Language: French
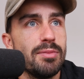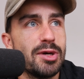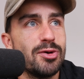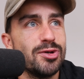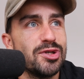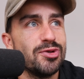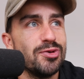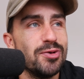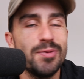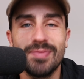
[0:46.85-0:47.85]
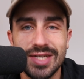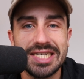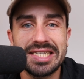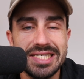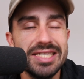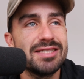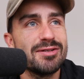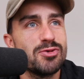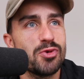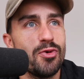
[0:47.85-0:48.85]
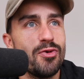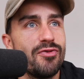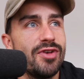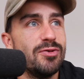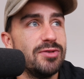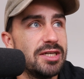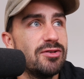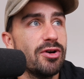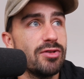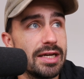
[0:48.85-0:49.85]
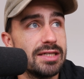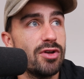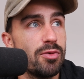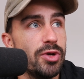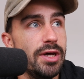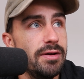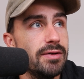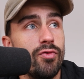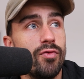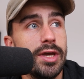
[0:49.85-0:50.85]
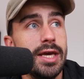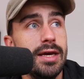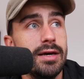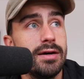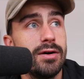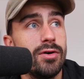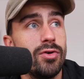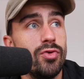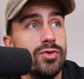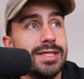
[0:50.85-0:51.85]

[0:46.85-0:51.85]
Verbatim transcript: mais que je j'insiste sur le fait de TikTok, de la TikTok monnaie, vous le voyez, le